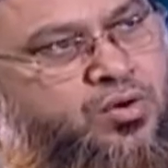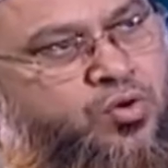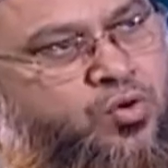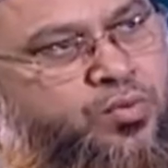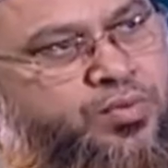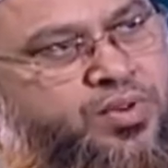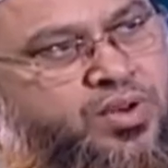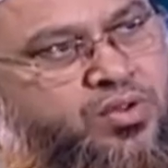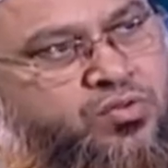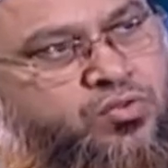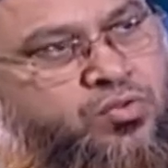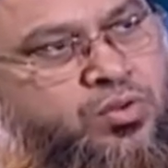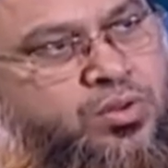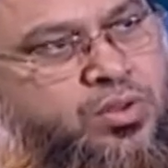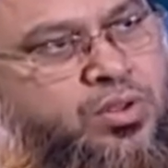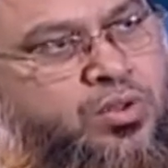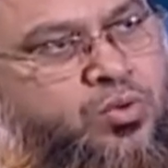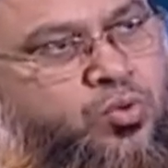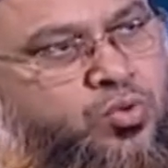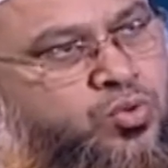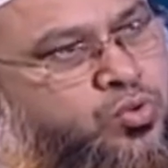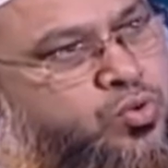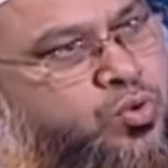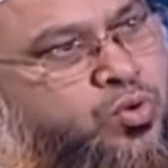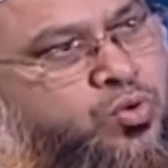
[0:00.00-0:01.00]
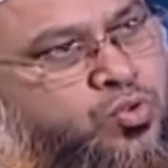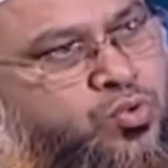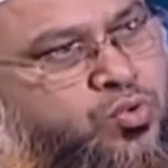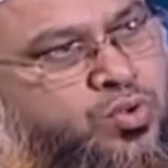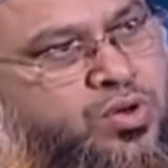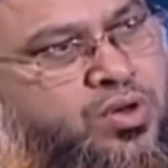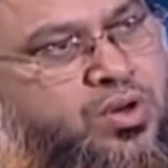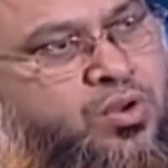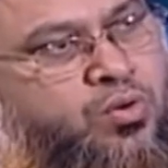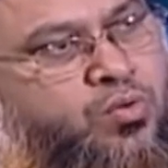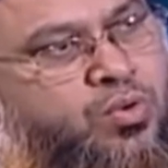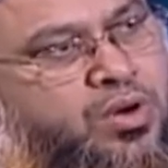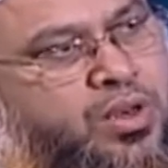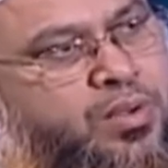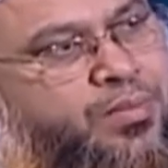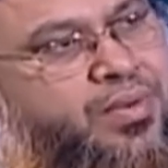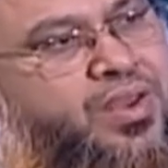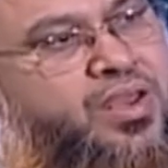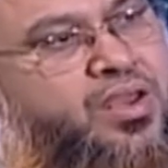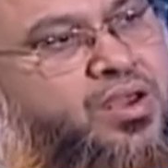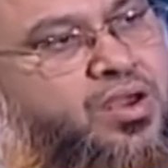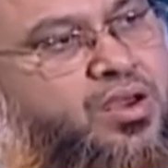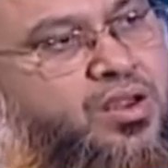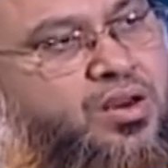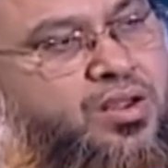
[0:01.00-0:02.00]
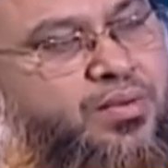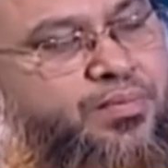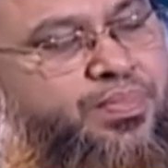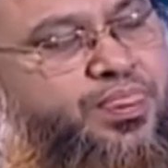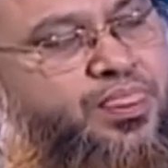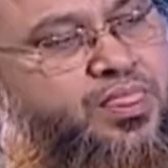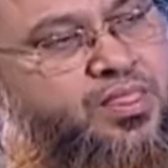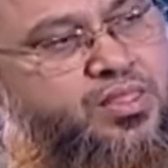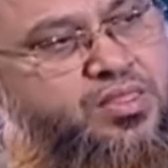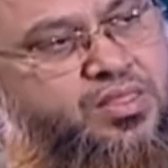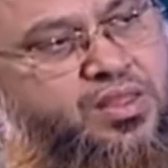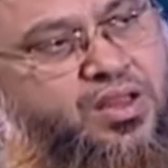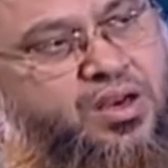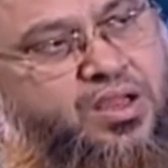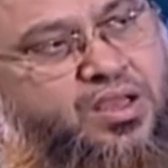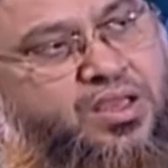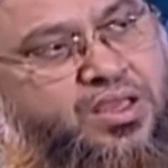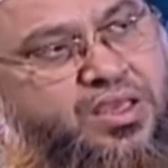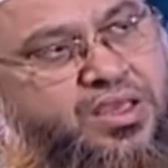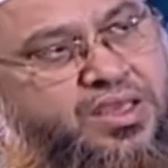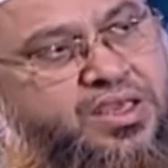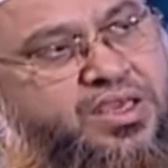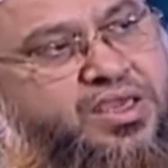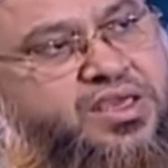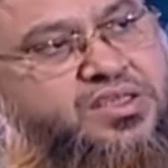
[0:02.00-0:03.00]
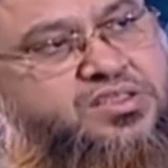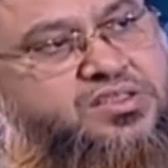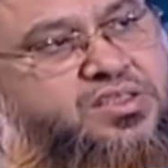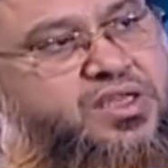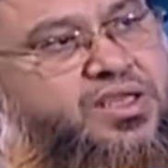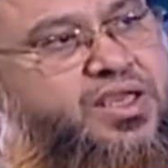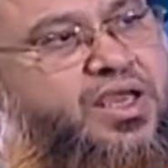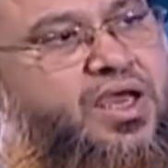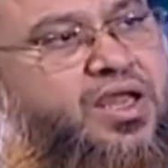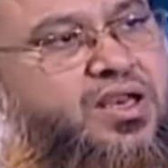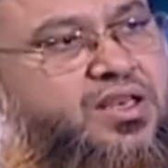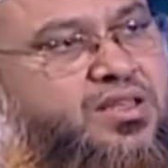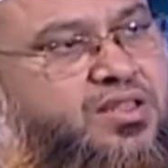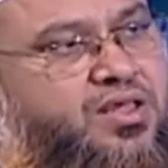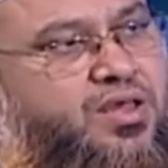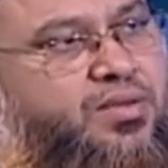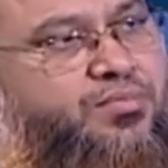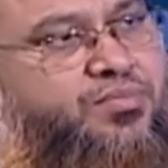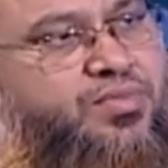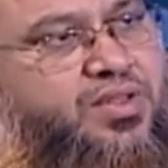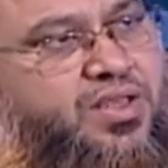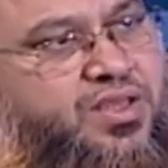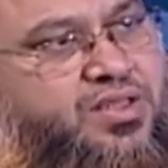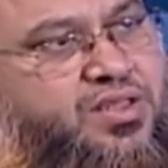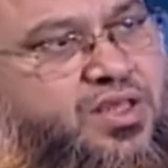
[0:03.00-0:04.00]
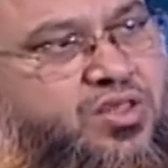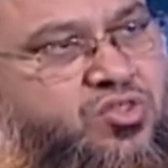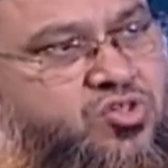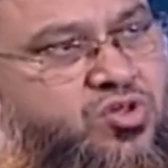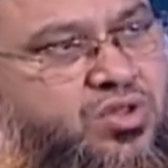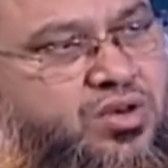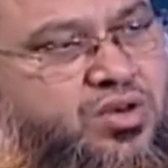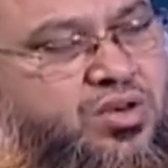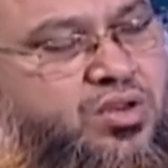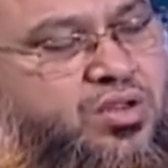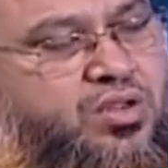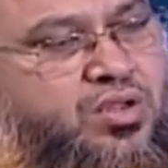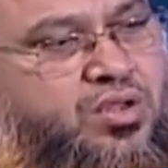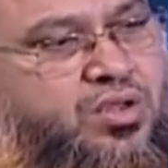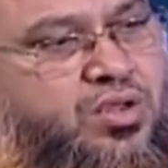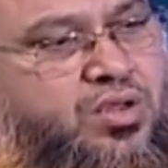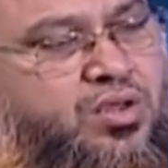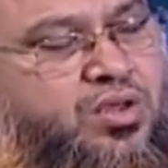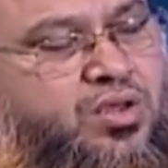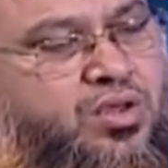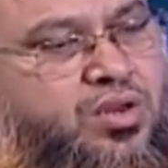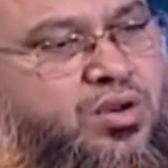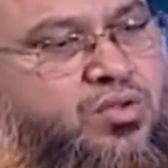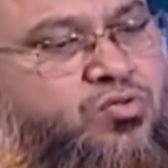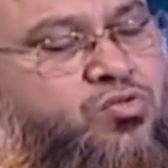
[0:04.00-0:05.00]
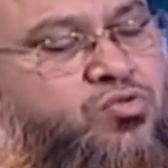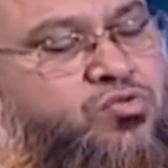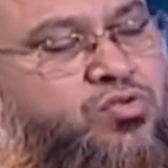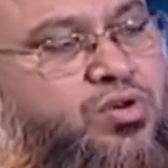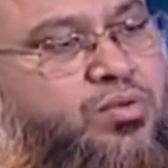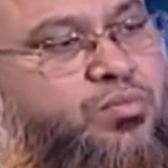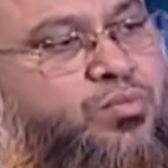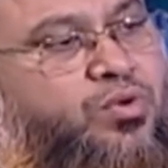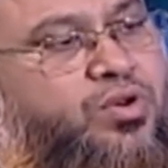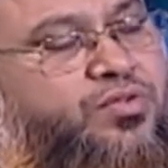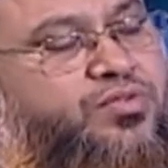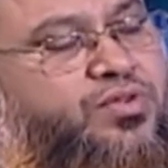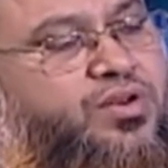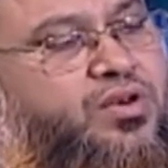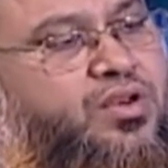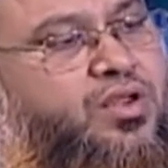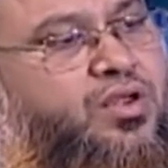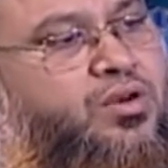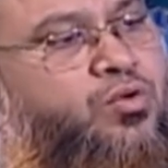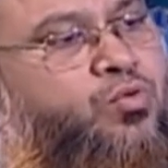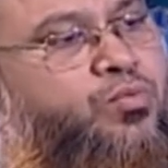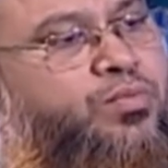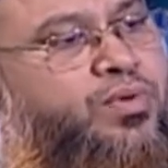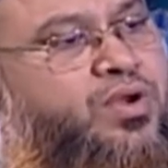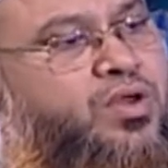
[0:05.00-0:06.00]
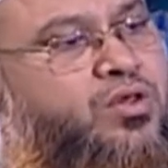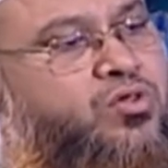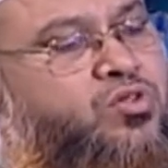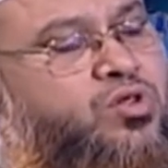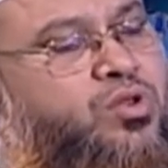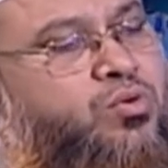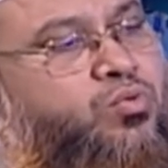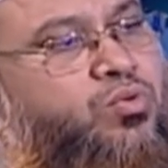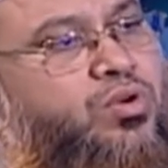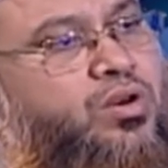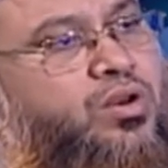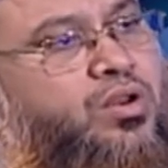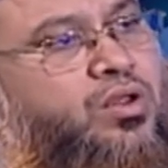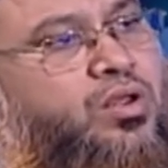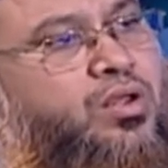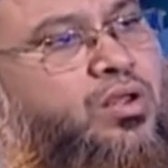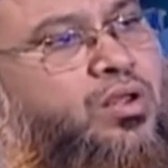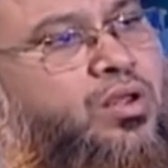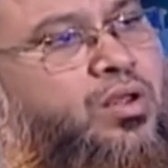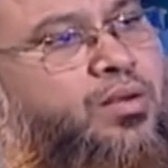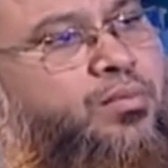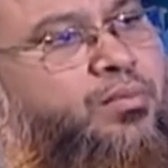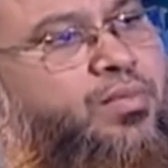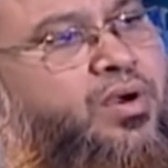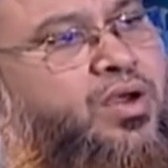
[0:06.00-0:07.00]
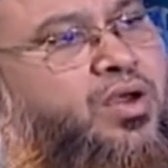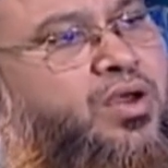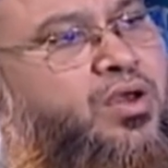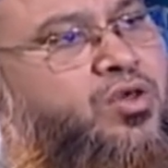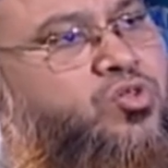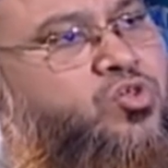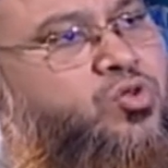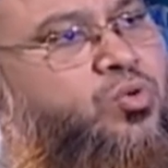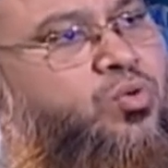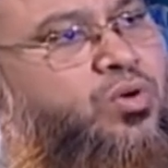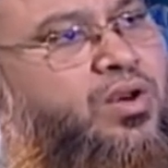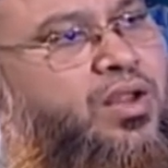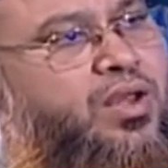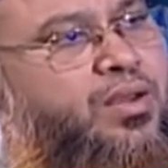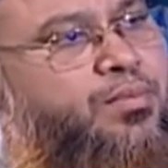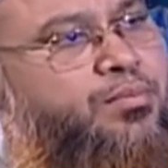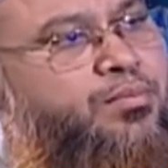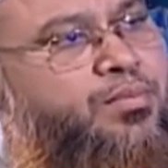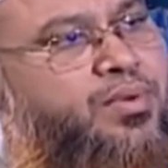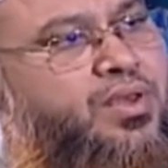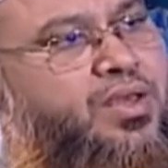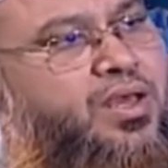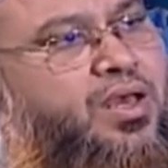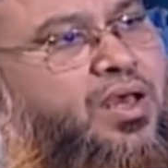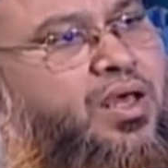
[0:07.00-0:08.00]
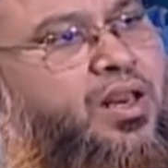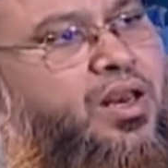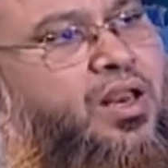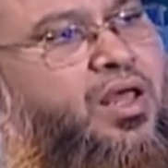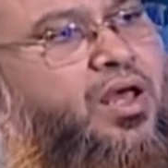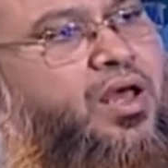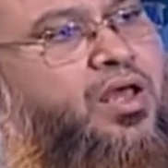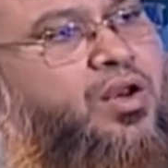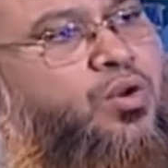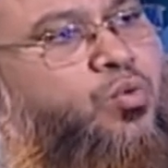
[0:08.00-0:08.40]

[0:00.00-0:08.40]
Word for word: নবী রাসুলদের উত্তরসূরিরা ওলামায় কেরাম তারা এই কাজটিকে আঞ্জাম দিয়ে যাচ্ছেন রাসুসলাম বলেছেন নাহনু মাশারুল মাশারুল আম্বিয়া লা